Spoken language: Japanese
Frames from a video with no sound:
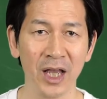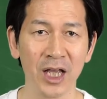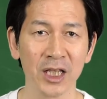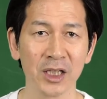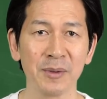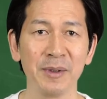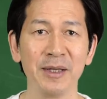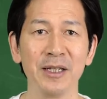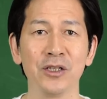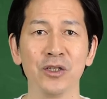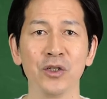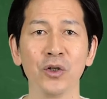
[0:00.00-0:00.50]
つ
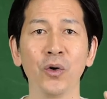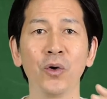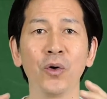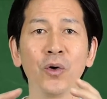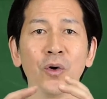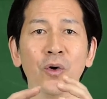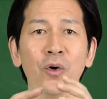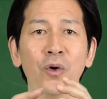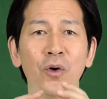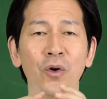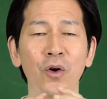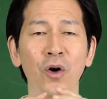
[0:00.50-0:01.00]
まり情
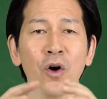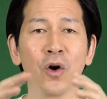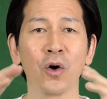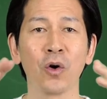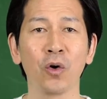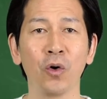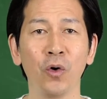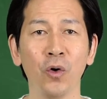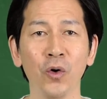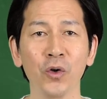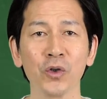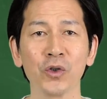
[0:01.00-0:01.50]
報を
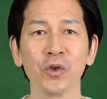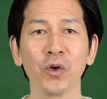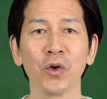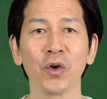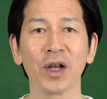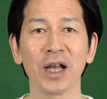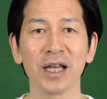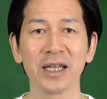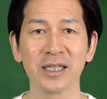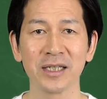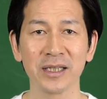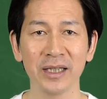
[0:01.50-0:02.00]
構造
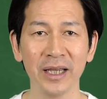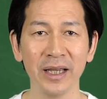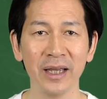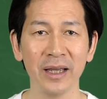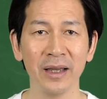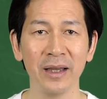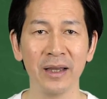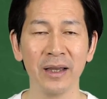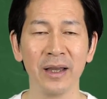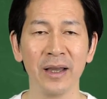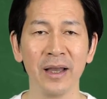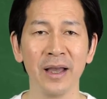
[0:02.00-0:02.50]
化して
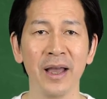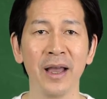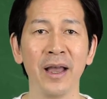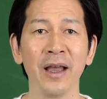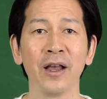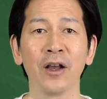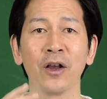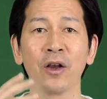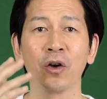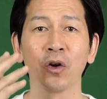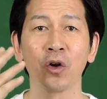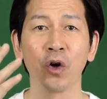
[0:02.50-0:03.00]

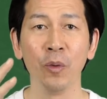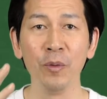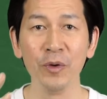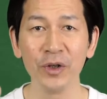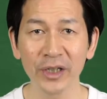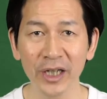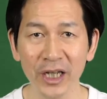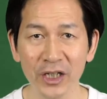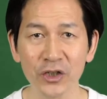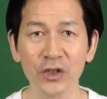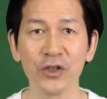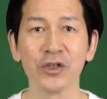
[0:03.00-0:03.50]

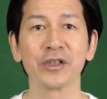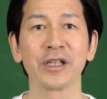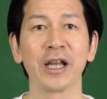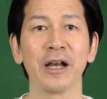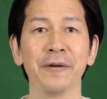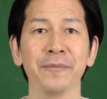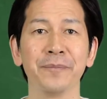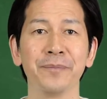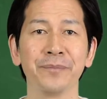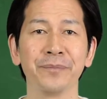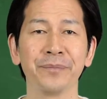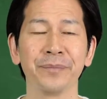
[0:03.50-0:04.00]
コミュニケーションに使う。
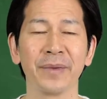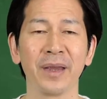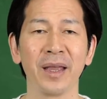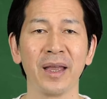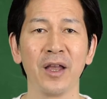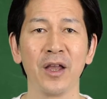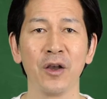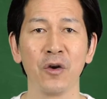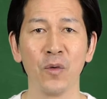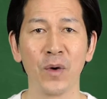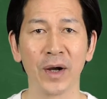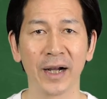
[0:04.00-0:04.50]

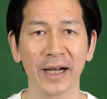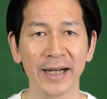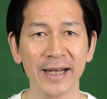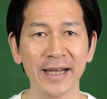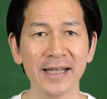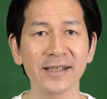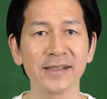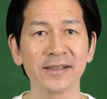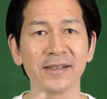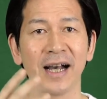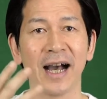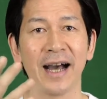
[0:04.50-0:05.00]
分かりや
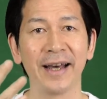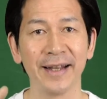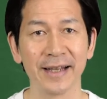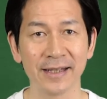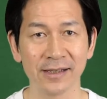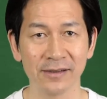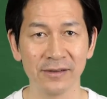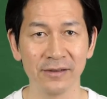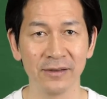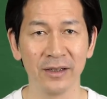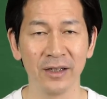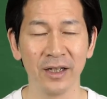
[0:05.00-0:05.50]
すく話
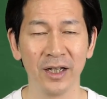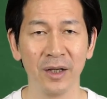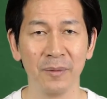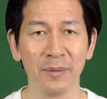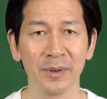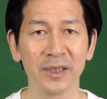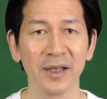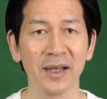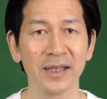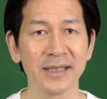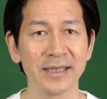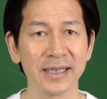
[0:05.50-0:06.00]
す。ま
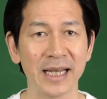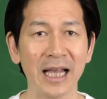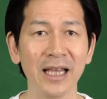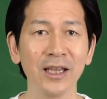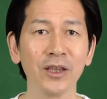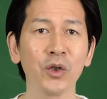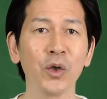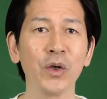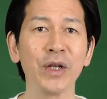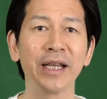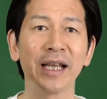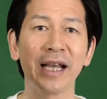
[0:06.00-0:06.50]
たはちゃん
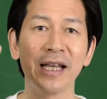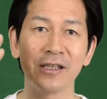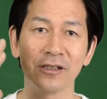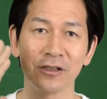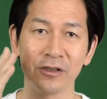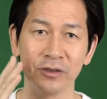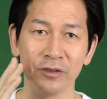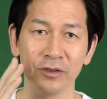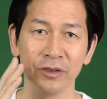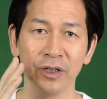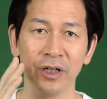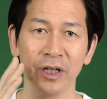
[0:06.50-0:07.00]
と理解す
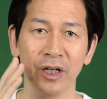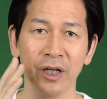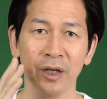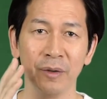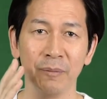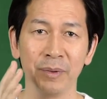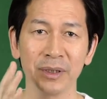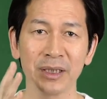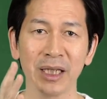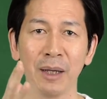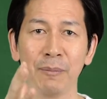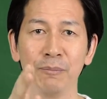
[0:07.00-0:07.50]
る。
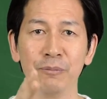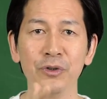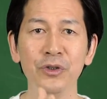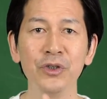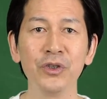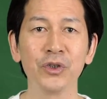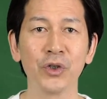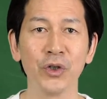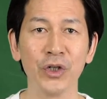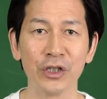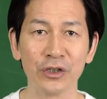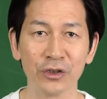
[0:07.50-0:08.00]
または文
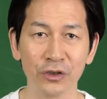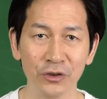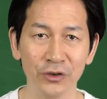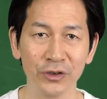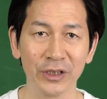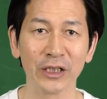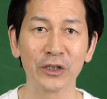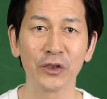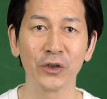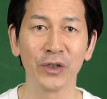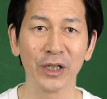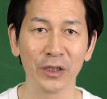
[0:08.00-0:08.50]
章にする
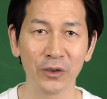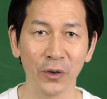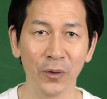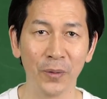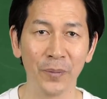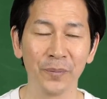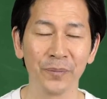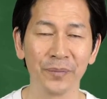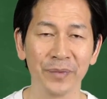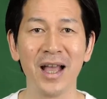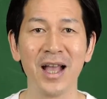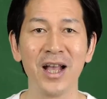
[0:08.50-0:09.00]
などなど。
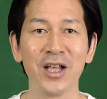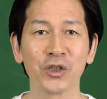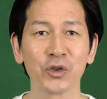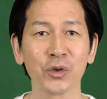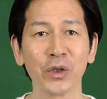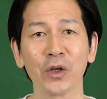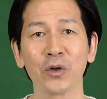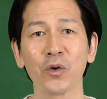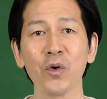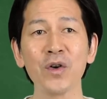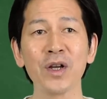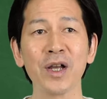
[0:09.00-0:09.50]
そ
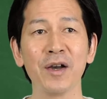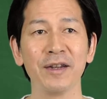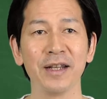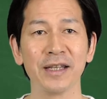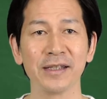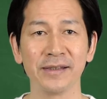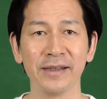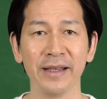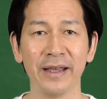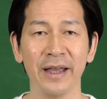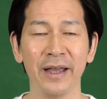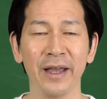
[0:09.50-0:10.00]
れで今回はで
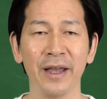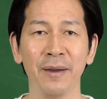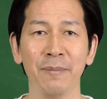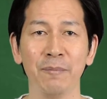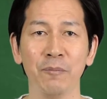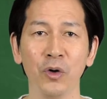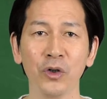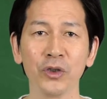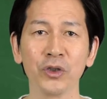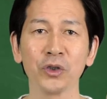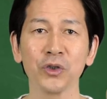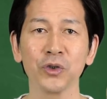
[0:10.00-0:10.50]
すね、
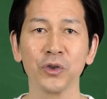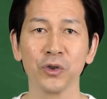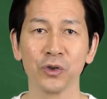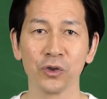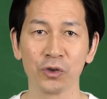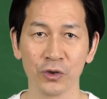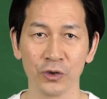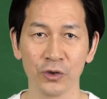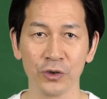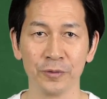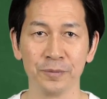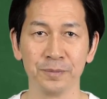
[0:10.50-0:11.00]
もう一つの
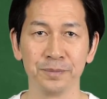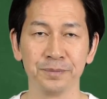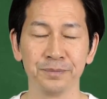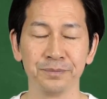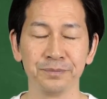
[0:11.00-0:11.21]
ツール、